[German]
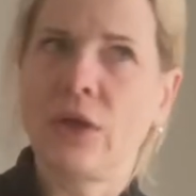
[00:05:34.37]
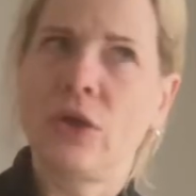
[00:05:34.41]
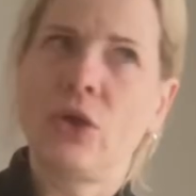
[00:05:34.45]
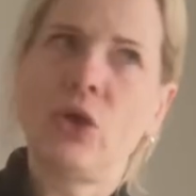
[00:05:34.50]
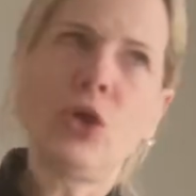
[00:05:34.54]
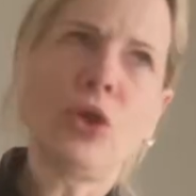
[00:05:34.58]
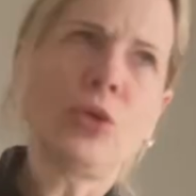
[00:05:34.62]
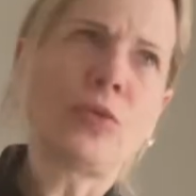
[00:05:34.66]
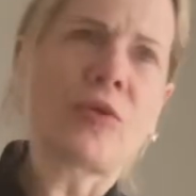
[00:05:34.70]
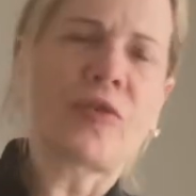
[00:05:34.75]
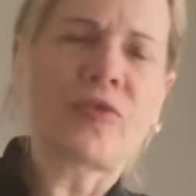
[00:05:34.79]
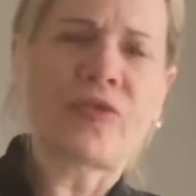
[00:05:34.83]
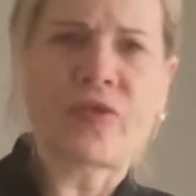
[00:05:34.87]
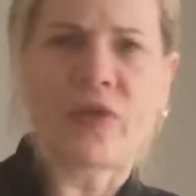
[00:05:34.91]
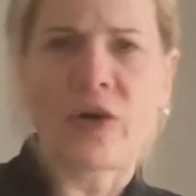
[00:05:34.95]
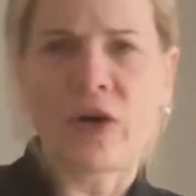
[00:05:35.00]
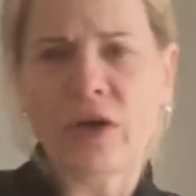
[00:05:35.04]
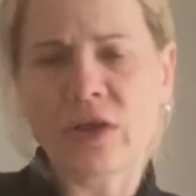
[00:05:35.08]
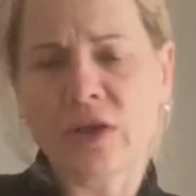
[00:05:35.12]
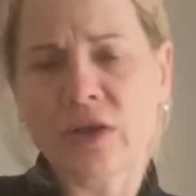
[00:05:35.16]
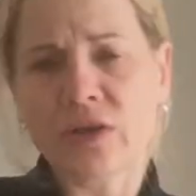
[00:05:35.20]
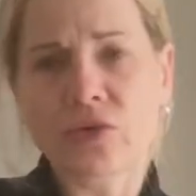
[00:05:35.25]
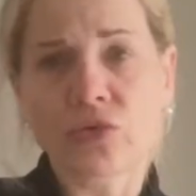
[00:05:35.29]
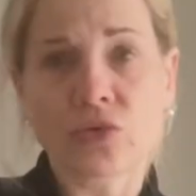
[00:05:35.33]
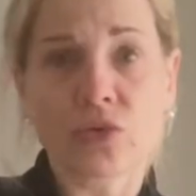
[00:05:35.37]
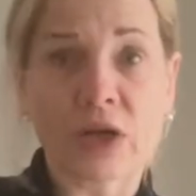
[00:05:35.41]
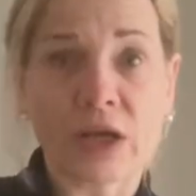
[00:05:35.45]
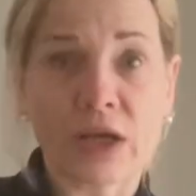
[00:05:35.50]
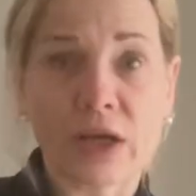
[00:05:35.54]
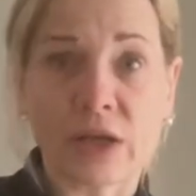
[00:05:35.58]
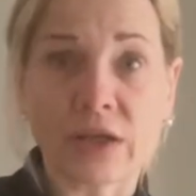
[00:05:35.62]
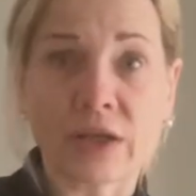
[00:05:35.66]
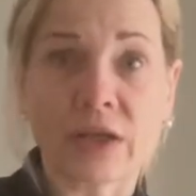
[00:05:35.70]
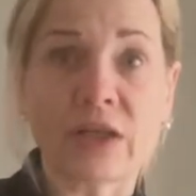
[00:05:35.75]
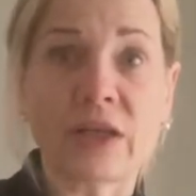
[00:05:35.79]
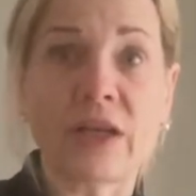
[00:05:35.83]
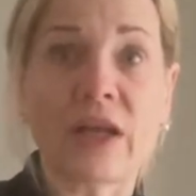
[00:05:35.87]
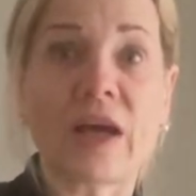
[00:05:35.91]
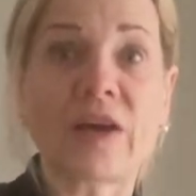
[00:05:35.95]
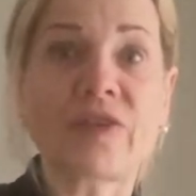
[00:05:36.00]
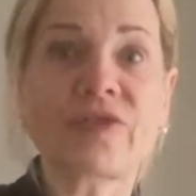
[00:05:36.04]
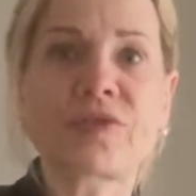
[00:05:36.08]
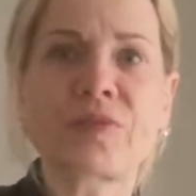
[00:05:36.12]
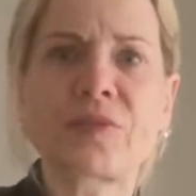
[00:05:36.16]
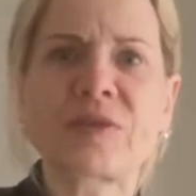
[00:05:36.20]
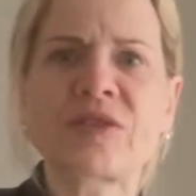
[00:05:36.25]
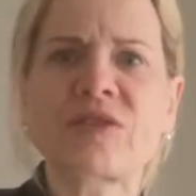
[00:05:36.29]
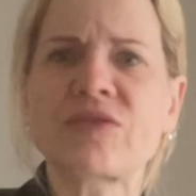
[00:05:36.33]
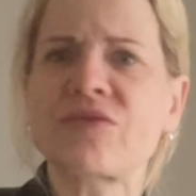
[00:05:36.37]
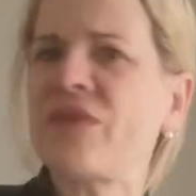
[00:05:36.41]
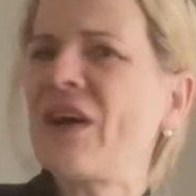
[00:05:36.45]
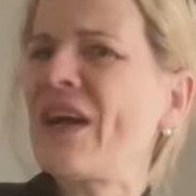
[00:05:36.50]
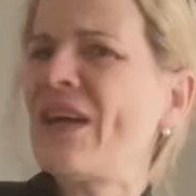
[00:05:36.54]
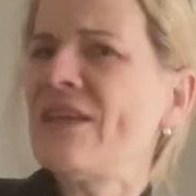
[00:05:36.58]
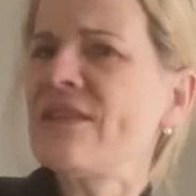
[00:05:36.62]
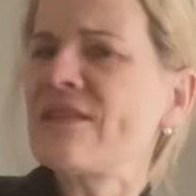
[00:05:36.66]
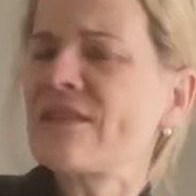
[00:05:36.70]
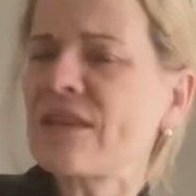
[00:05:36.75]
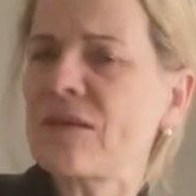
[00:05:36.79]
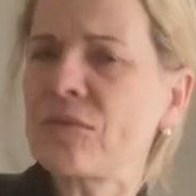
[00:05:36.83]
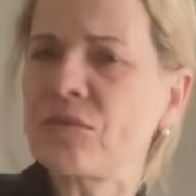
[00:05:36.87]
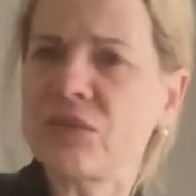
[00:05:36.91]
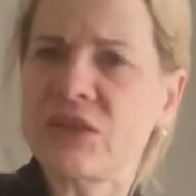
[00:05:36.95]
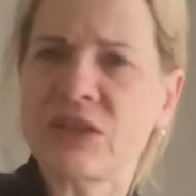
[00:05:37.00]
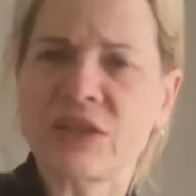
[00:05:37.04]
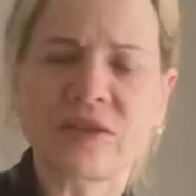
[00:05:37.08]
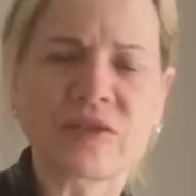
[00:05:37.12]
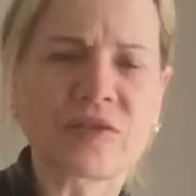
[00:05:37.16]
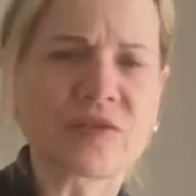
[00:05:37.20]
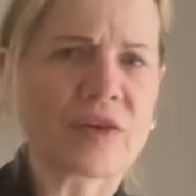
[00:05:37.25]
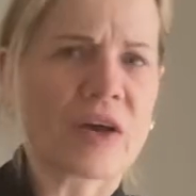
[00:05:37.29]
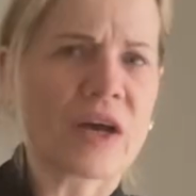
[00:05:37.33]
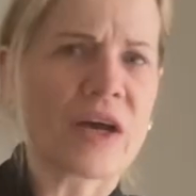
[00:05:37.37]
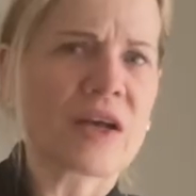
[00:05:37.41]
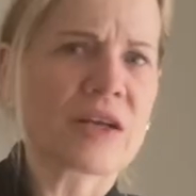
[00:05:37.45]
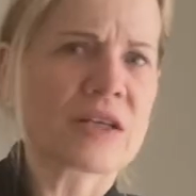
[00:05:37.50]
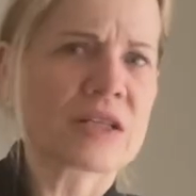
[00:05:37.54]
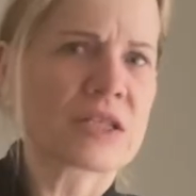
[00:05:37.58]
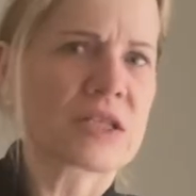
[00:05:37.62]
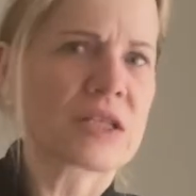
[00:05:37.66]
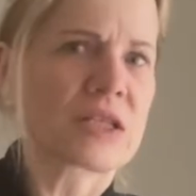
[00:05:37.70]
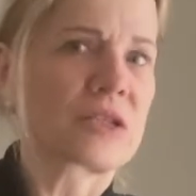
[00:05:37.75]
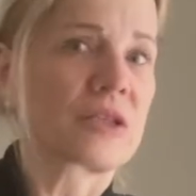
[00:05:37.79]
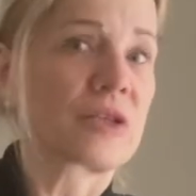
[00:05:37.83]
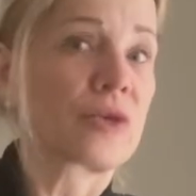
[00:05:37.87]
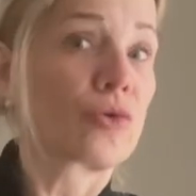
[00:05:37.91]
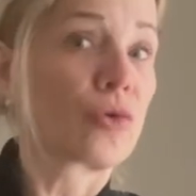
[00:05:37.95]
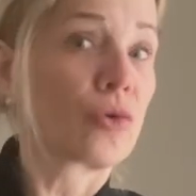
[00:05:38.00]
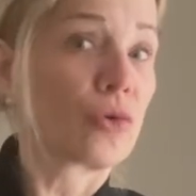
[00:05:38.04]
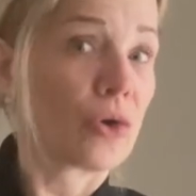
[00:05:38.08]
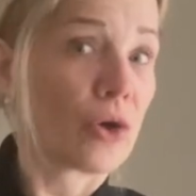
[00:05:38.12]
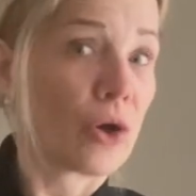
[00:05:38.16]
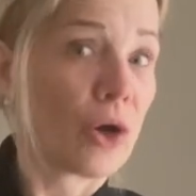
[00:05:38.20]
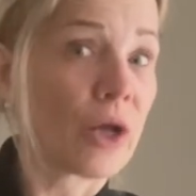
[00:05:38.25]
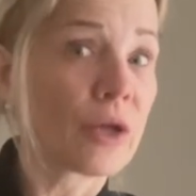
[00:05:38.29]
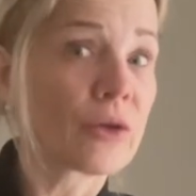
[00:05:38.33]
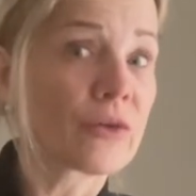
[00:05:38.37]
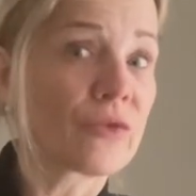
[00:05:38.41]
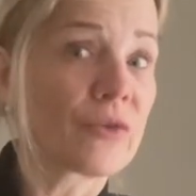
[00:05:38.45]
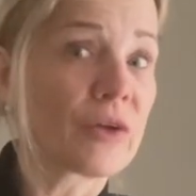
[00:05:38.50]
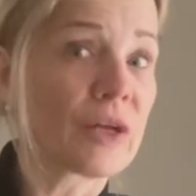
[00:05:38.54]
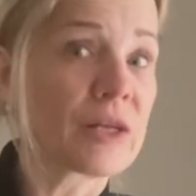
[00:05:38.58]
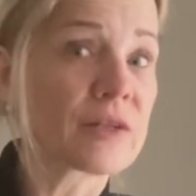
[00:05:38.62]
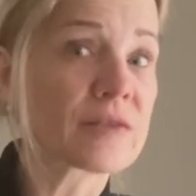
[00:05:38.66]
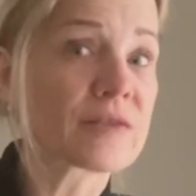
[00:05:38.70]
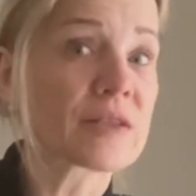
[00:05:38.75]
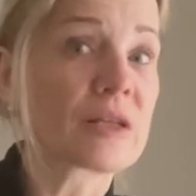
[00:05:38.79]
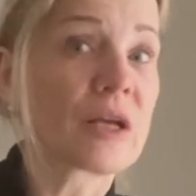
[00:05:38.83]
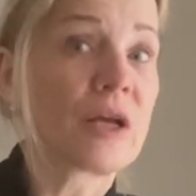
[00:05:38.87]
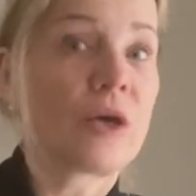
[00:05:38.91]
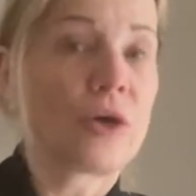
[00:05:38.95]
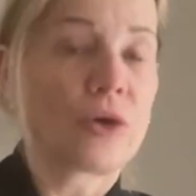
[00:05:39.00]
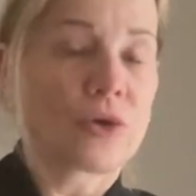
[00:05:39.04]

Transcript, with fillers: überfordert oder gar genervt bist, weil es eben nicht die Fragen sind, die du hören willst.